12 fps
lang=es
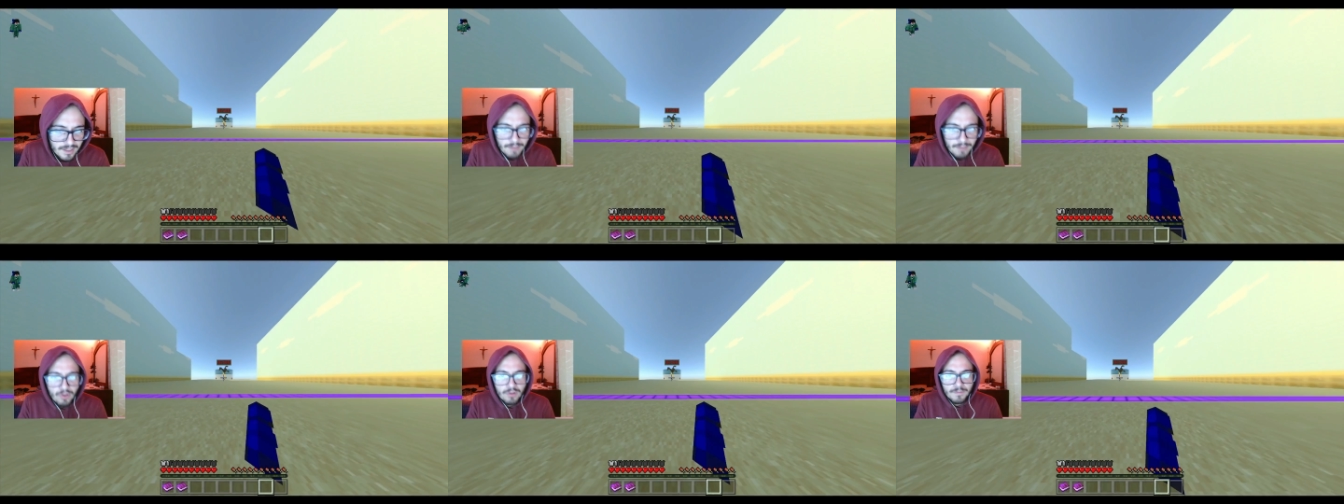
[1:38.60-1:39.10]
eh,
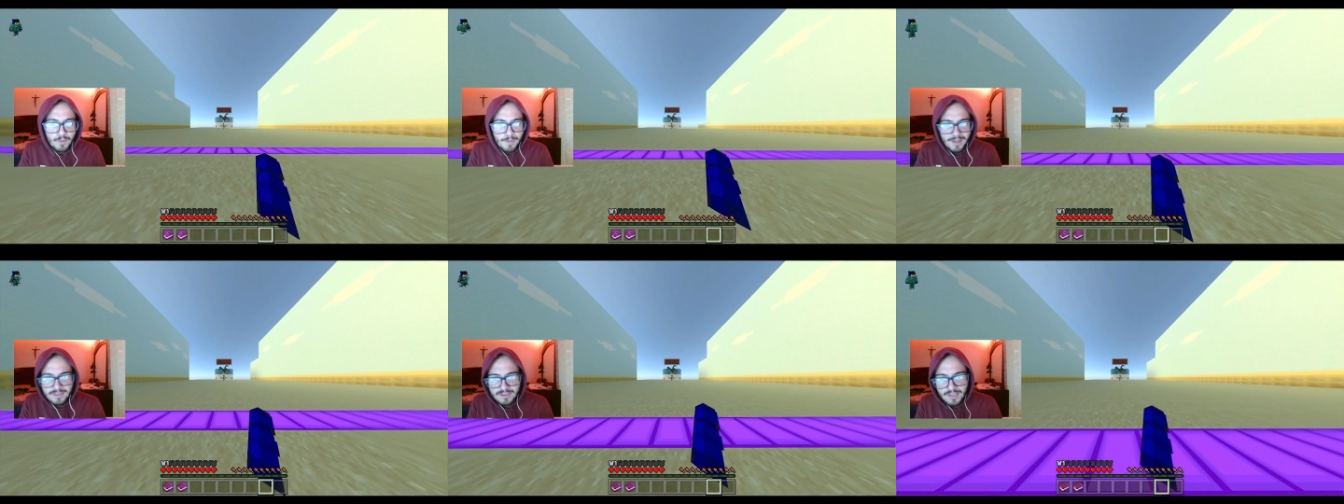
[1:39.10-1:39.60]
bro, no
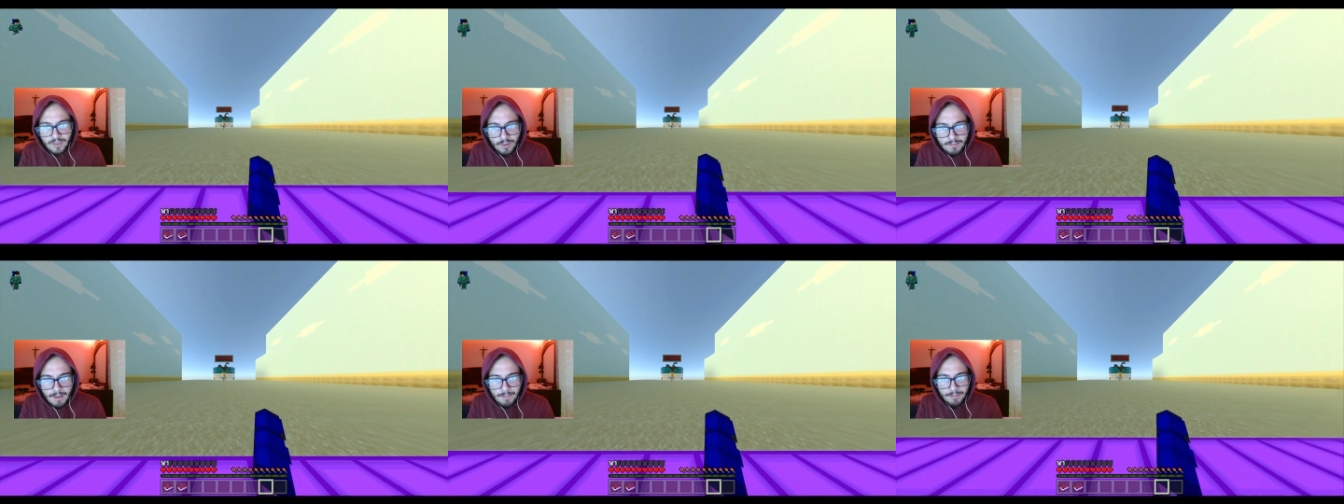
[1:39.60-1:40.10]
manches, qué buen
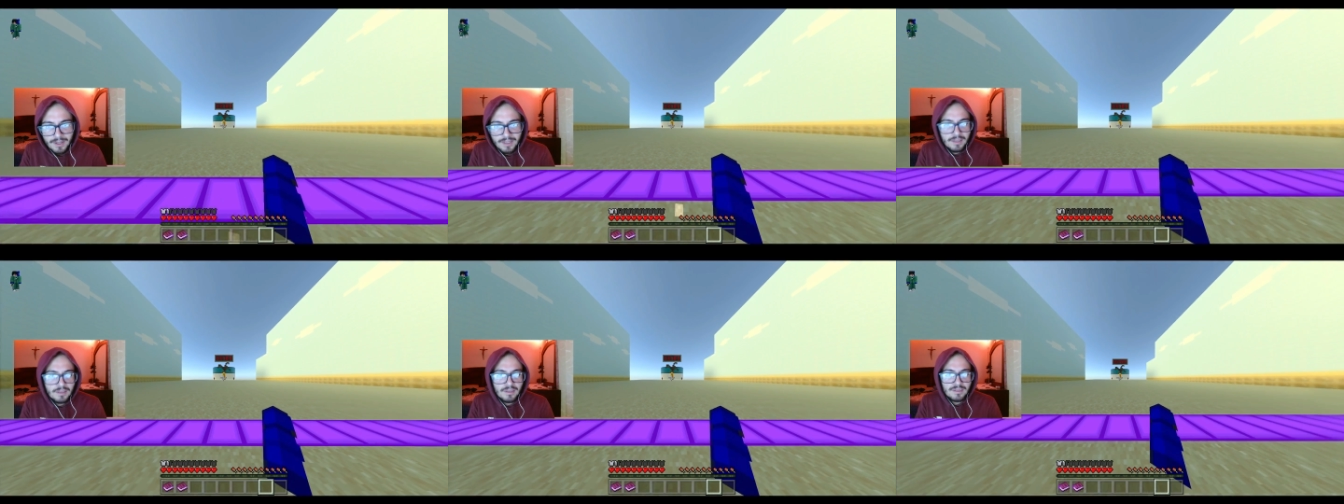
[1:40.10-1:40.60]
mapa.
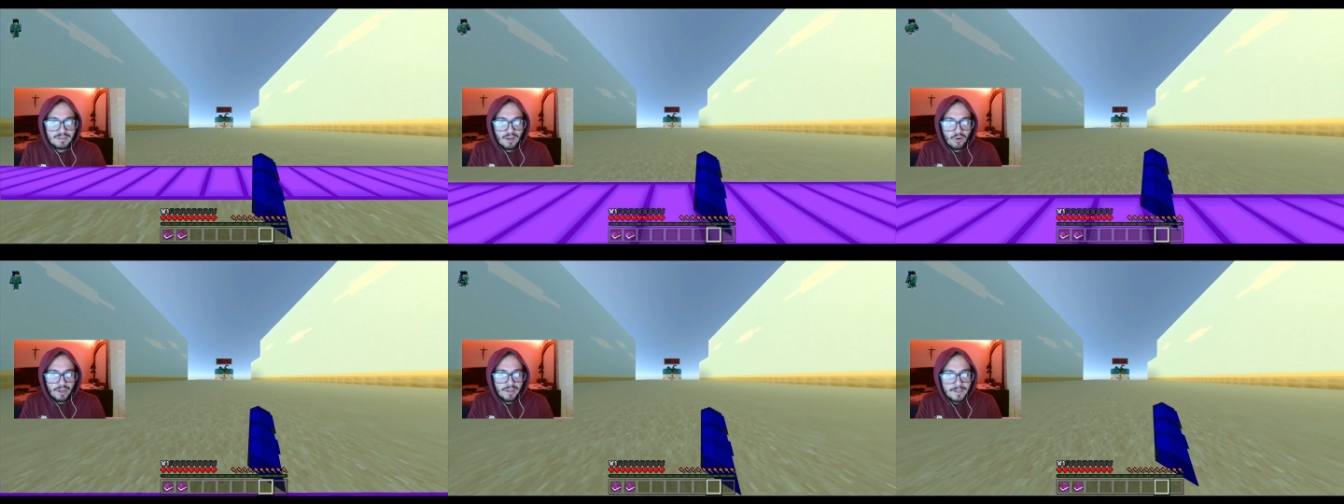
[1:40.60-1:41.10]
y ya está,
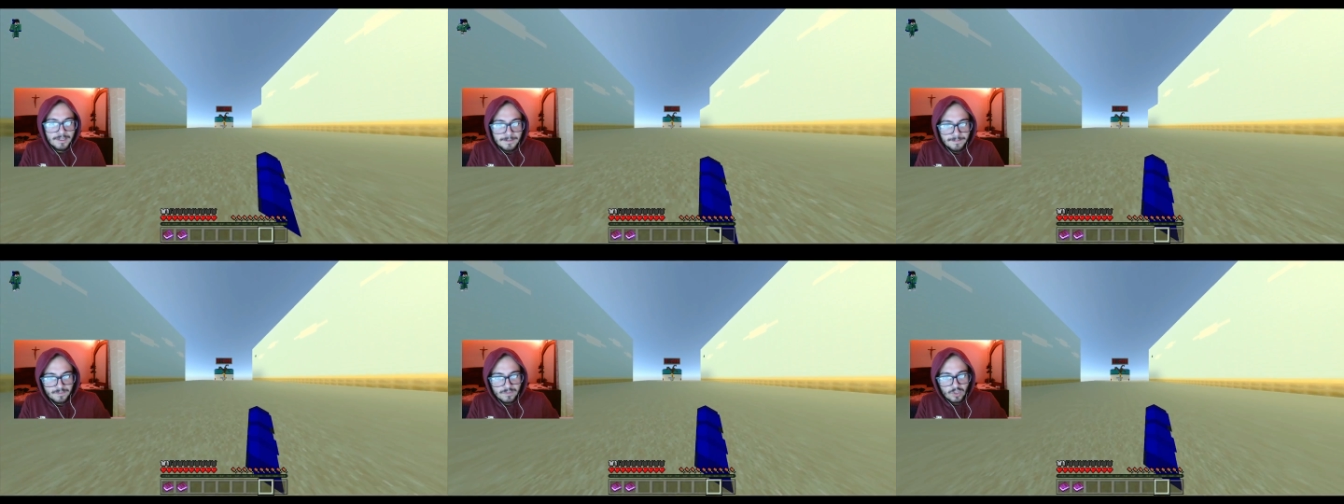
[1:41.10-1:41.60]
¿ok?
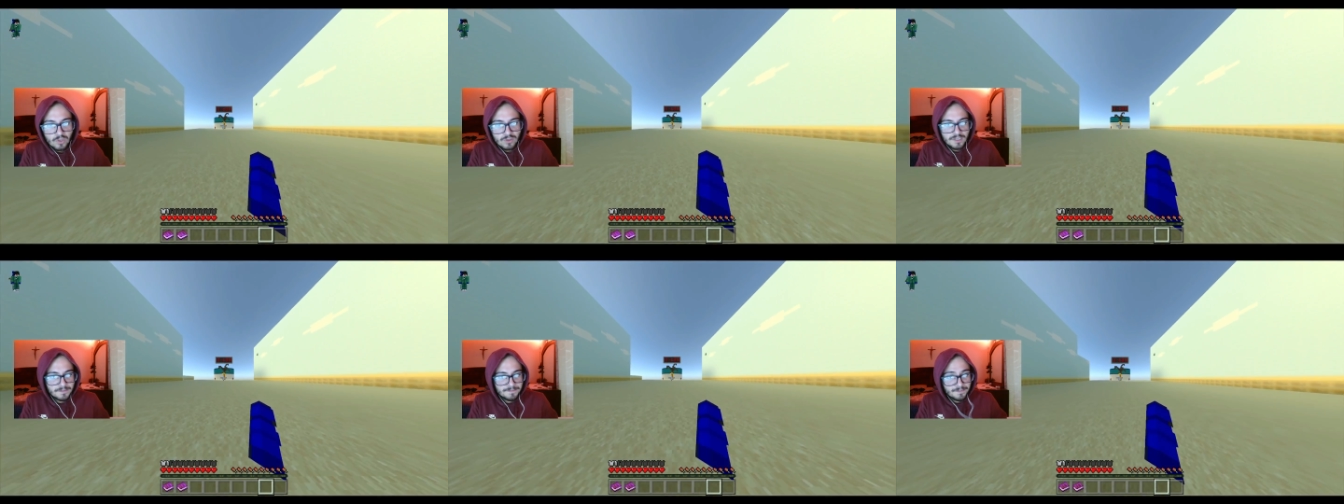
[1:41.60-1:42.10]
Entonces,